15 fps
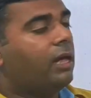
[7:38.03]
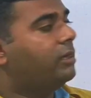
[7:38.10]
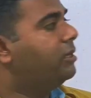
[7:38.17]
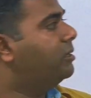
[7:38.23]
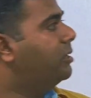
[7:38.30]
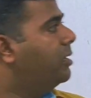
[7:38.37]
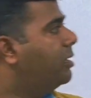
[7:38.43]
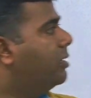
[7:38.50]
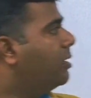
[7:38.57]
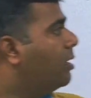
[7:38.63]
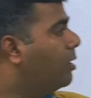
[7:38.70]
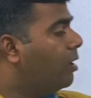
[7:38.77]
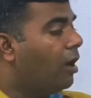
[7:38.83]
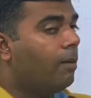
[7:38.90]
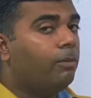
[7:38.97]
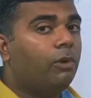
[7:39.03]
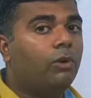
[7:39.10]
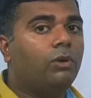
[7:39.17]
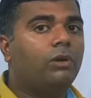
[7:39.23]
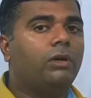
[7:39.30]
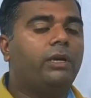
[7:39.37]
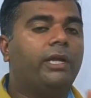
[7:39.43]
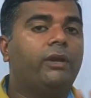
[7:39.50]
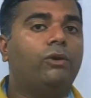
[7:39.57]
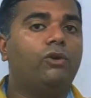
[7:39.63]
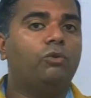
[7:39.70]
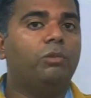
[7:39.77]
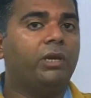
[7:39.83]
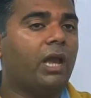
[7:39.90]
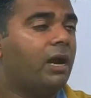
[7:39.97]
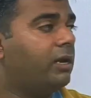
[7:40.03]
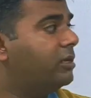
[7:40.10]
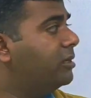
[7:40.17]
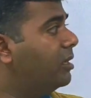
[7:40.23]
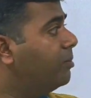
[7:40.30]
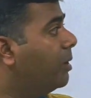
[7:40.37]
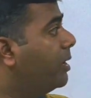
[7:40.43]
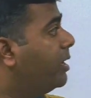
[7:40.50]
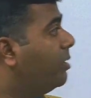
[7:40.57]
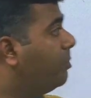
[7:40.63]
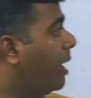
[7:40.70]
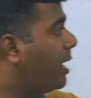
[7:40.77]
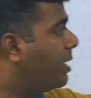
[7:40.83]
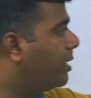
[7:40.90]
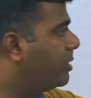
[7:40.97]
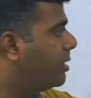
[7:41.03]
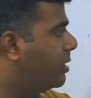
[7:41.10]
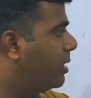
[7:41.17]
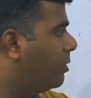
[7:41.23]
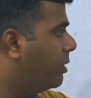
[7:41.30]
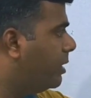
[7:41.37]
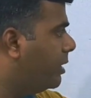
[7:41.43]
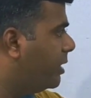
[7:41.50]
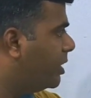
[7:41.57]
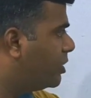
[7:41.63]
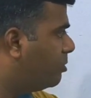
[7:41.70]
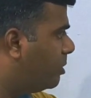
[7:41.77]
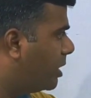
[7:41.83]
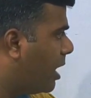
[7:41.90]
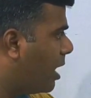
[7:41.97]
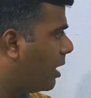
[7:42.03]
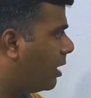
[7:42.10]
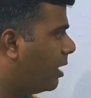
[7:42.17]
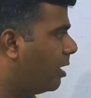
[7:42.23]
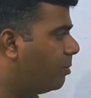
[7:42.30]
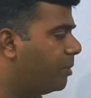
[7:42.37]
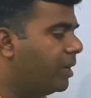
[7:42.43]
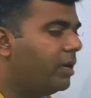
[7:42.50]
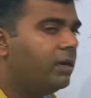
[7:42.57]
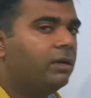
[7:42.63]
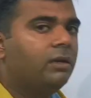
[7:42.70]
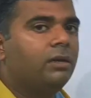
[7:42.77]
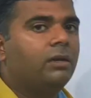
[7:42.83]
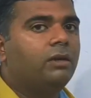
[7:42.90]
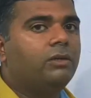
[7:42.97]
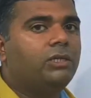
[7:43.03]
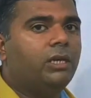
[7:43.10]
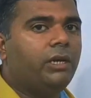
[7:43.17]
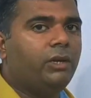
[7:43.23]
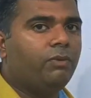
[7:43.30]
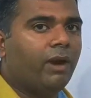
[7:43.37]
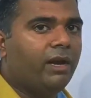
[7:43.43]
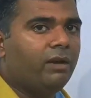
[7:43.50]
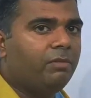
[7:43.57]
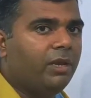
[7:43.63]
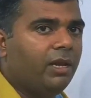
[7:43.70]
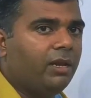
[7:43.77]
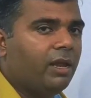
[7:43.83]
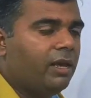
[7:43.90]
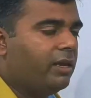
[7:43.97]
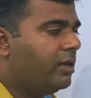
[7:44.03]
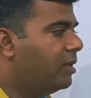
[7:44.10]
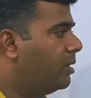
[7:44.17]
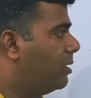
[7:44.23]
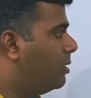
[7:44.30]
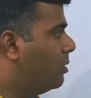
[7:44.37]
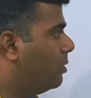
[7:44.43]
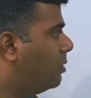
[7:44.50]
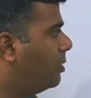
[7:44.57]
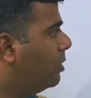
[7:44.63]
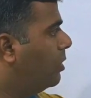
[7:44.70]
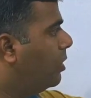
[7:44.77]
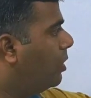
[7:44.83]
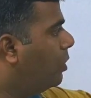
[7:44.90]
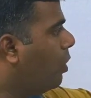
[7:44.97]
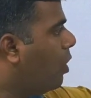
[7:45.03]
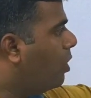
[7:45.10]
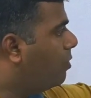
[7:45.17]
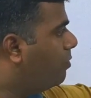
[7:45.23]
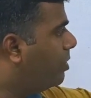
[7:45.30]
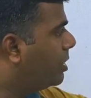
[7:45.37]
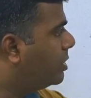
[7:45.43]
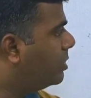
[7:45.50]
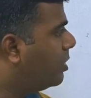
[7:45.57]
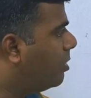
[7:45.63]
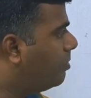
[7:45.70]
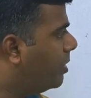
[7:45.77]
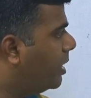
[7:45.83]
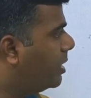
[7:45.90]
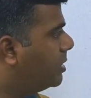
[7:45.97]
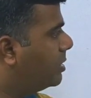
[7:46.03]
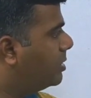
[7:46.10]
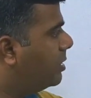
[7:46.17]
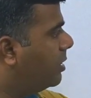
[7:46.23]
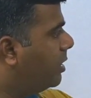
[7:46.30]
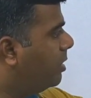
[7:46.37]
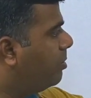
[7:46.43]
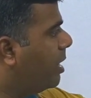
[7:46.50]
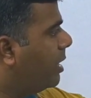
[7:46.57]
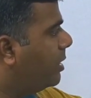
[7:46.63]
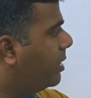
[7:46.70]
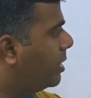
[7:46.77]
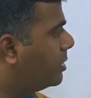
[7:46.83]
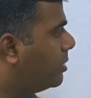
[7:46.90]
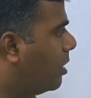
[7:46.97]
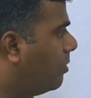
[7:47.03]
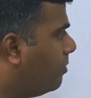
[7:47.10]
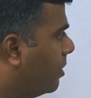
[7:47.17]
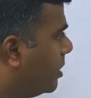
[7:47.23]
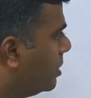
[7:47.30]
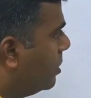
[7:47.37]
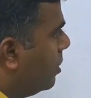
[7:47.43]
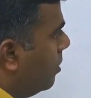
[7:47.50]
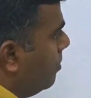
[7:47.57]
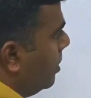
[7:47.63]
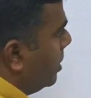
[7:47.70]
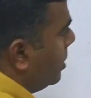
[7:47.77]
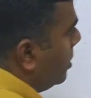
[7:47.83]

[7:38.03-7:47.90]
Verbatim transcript: ध्यान दीजिए हम लोग डेरेटिव में क्या करते थे मल्टीप्लाई करते थे और इंटीग्रेशन में क्या करना है हमें इसे डिवाइड में लेना है तो लॉग फंक्शन ऑफ एक्स डिवाइड डी एक्स ऑफ फंक्शन ऑफ